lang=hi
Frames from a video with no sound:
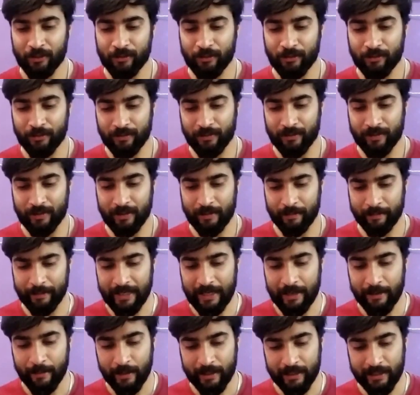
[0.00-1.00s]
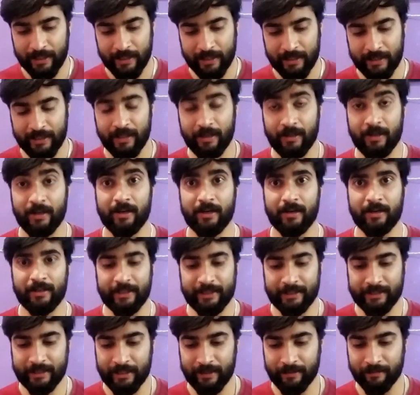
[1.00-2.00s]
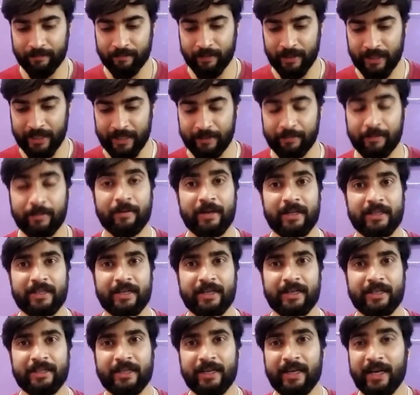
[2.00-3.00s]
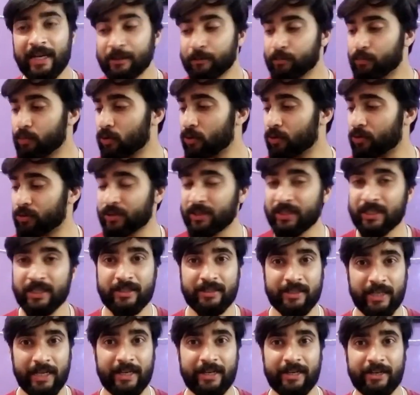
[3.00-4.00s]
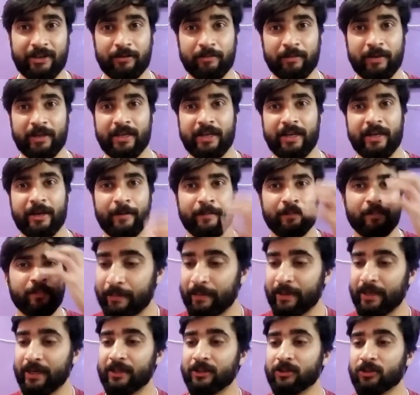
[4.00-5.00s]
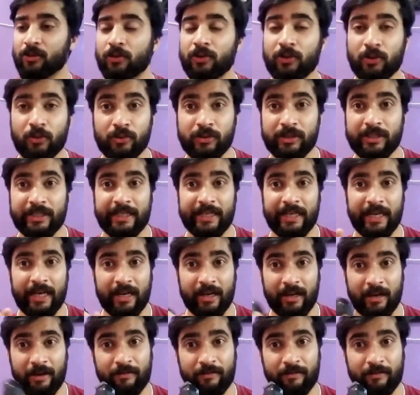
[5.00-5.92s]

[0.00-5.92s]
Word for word: तो हम क्या बात कर रहे थे हाँ इसके बारे में बात कर रहे थे गाइज बहुत ही सही ट्रिमर है मैंने इसको यूज़ किया है